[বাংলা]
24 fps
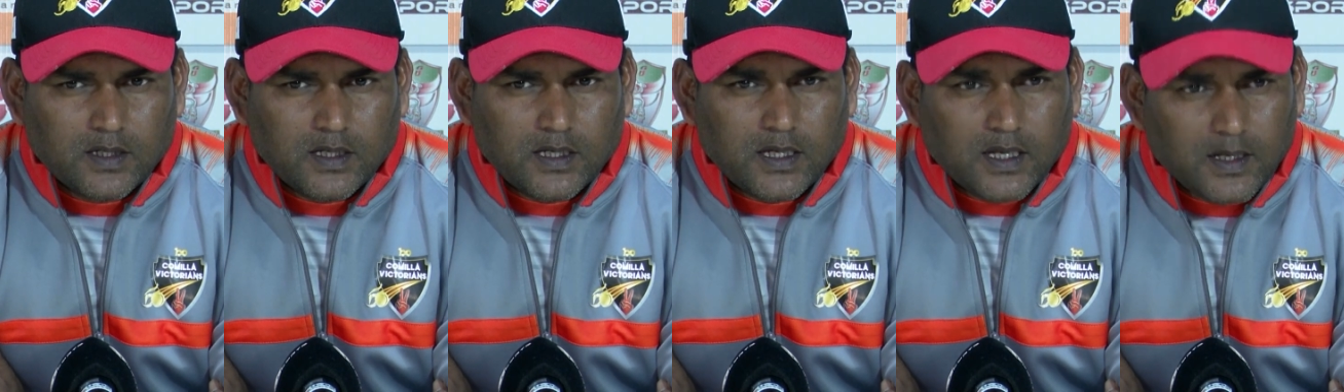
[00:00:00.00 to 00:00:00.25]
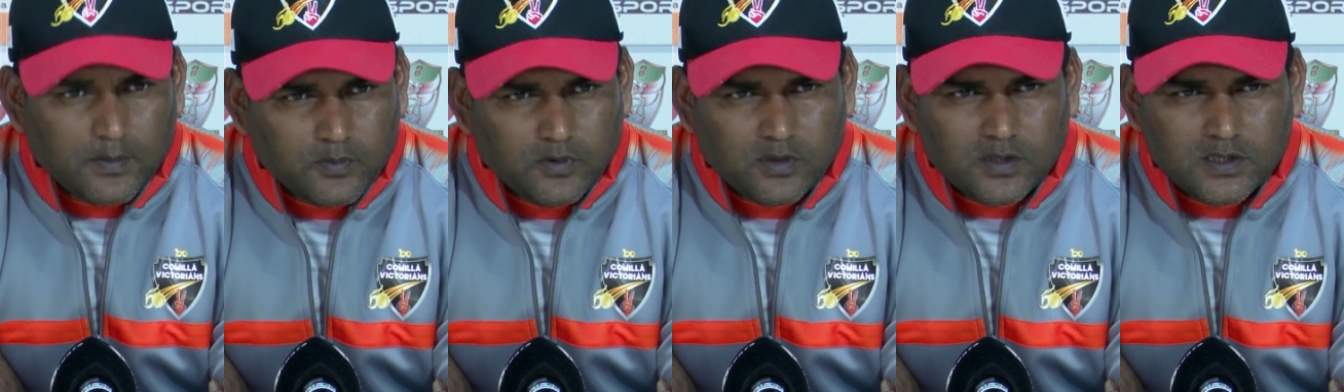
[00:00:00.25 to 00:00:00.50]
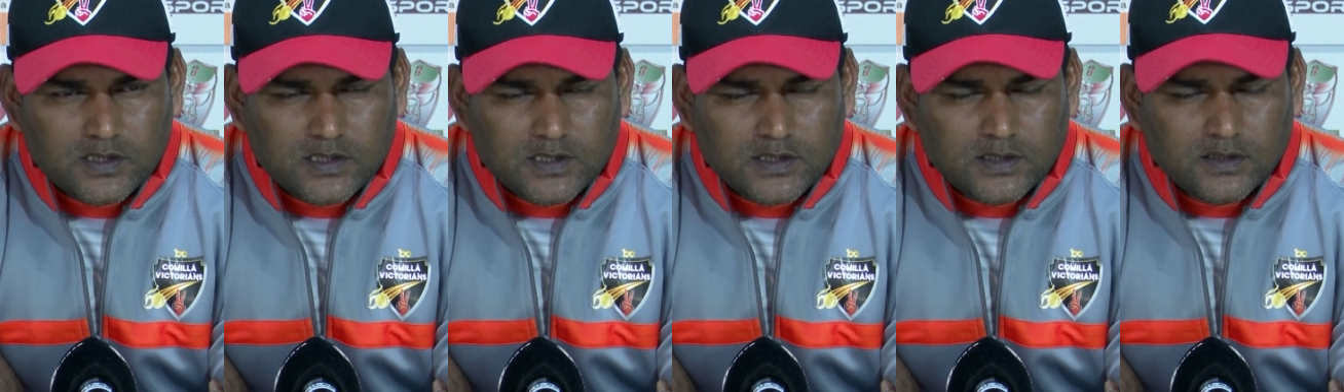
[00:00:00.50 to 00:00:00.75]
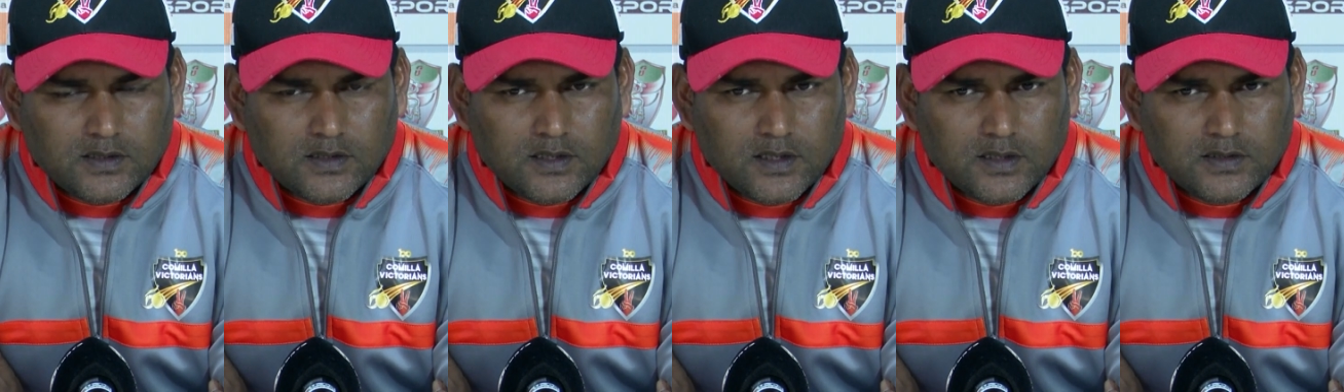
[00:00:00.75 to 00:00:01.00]
খারাপ করেছি
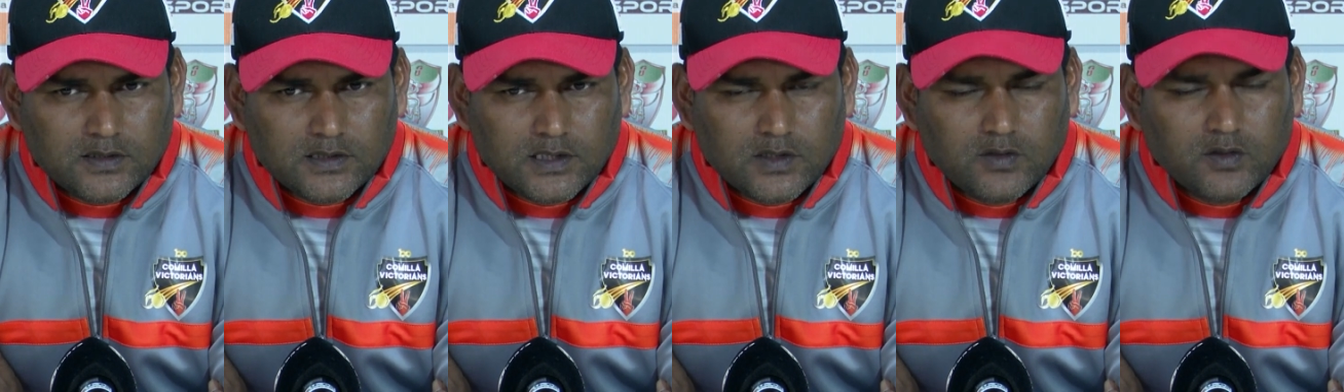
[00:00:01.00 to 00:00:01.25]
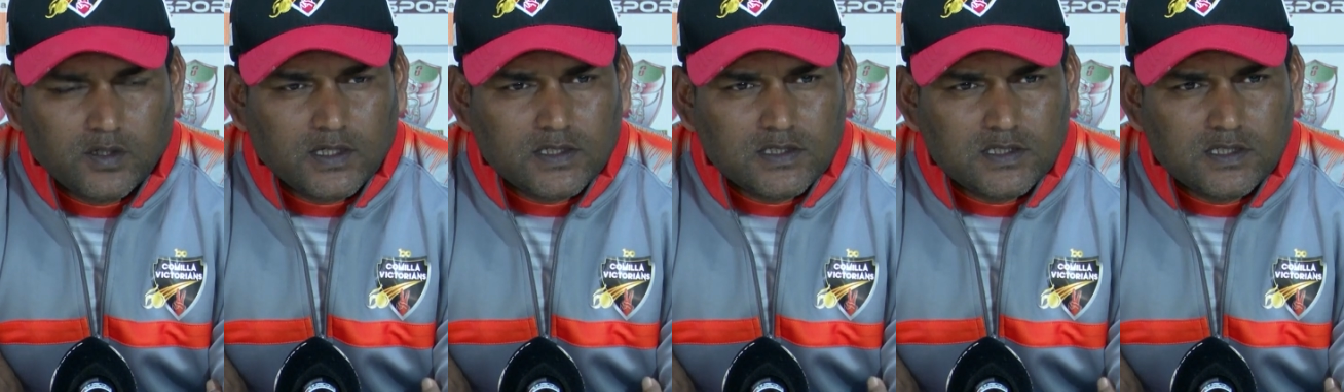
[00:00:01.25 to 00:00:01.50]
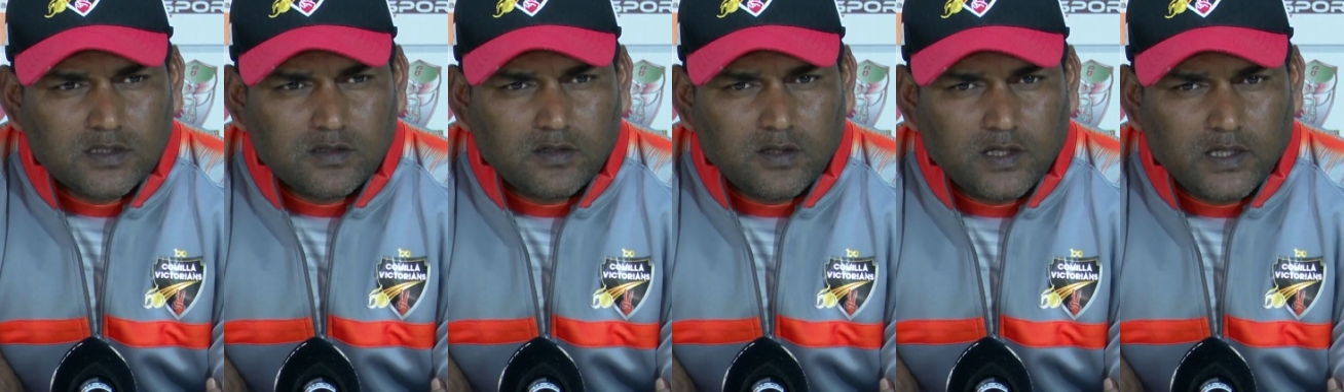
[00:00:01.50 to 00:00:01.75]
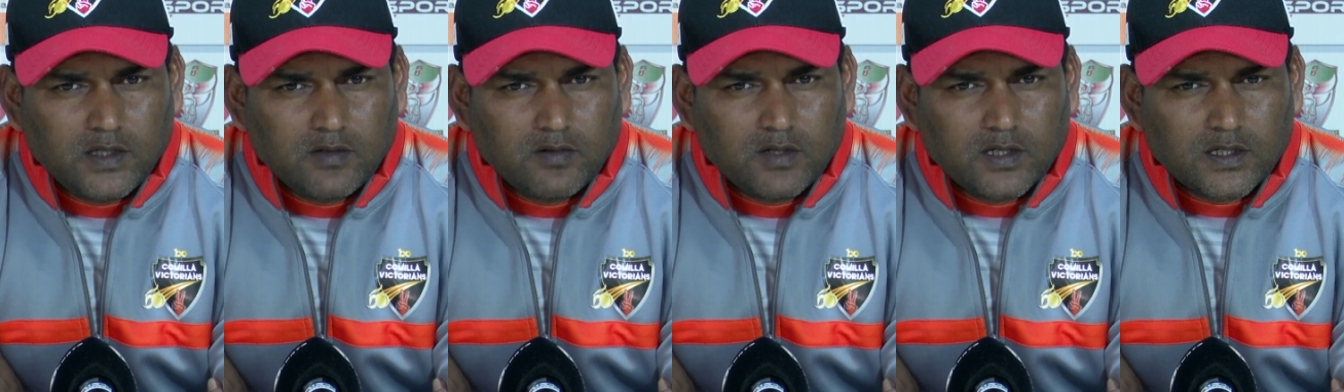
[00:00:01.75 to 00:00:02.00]
যে উইকেট ছিল
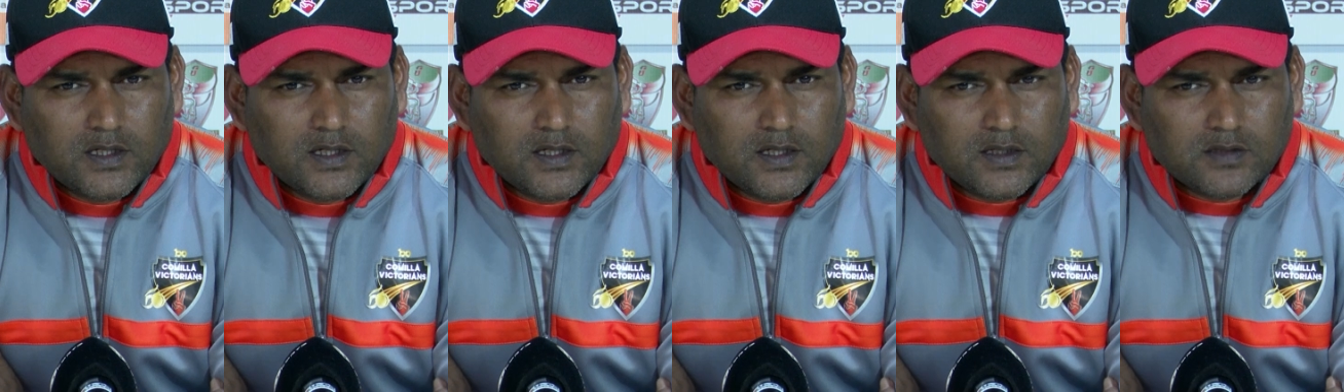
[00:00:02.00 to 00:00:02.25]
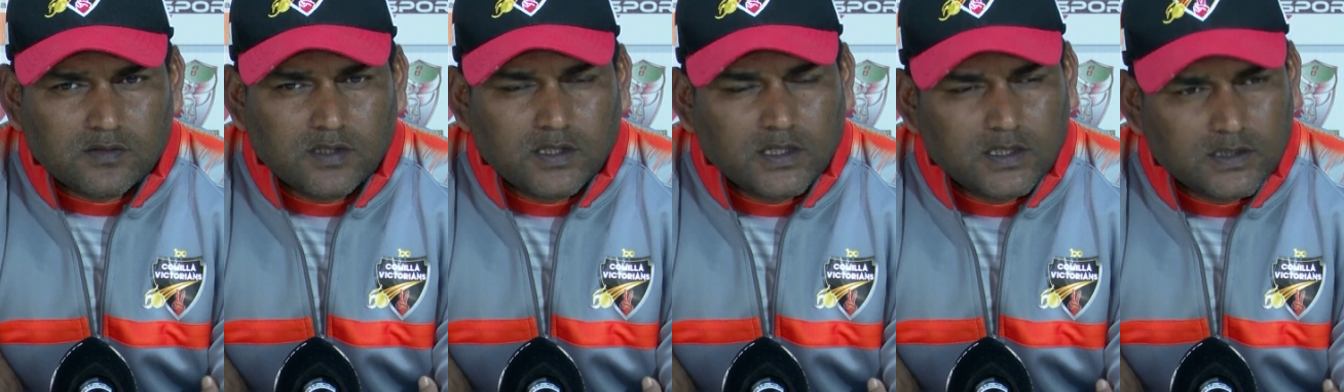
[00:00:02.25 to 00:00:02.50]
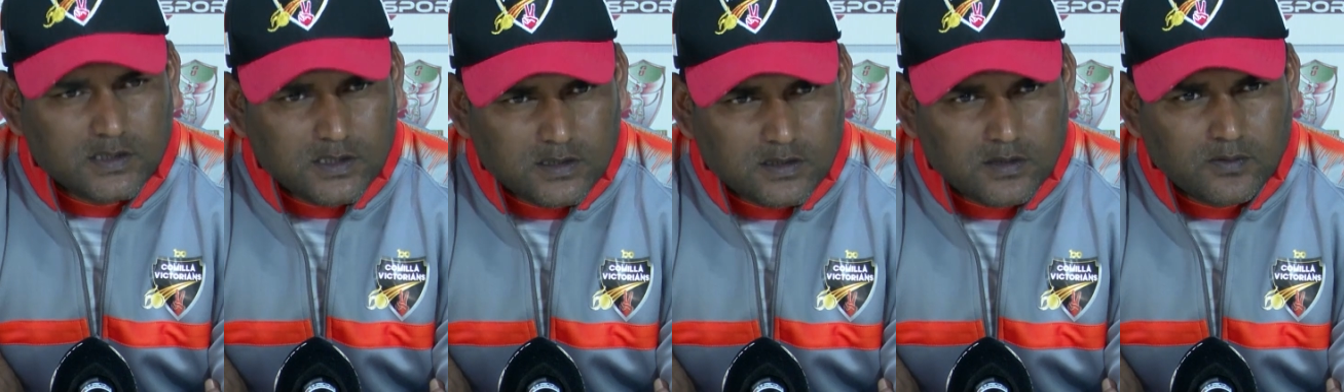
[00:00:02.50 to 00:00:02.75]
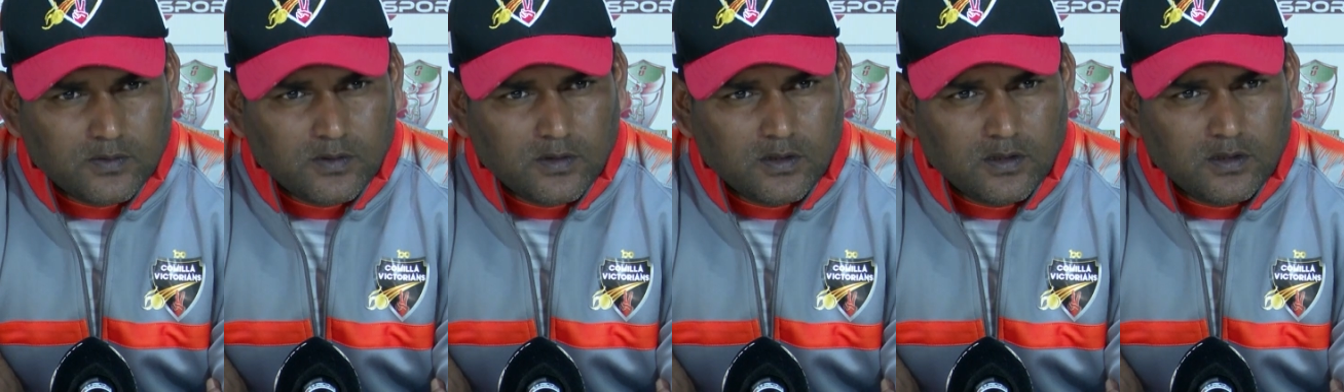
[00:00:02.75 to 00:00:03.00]
এই উইকেটে আসলে এটা
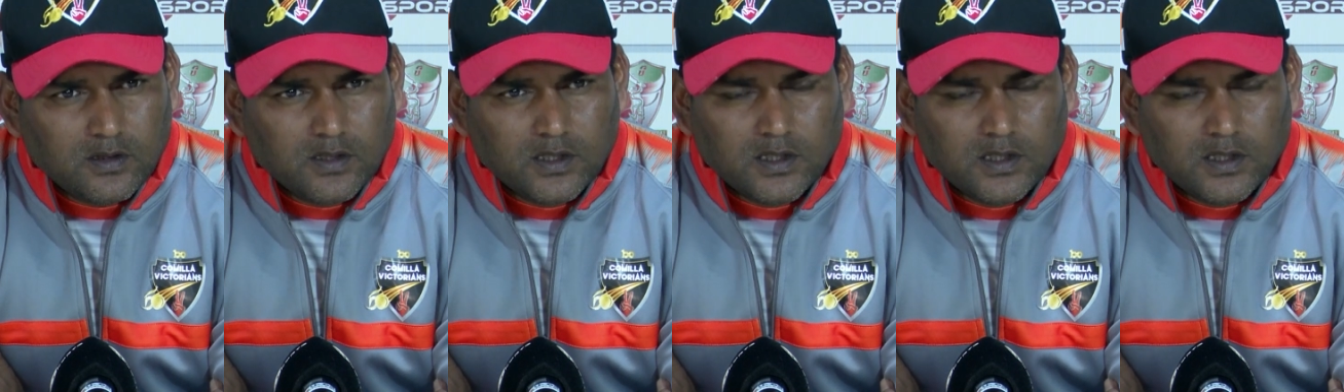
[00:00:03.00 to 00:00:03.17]
চেজেবল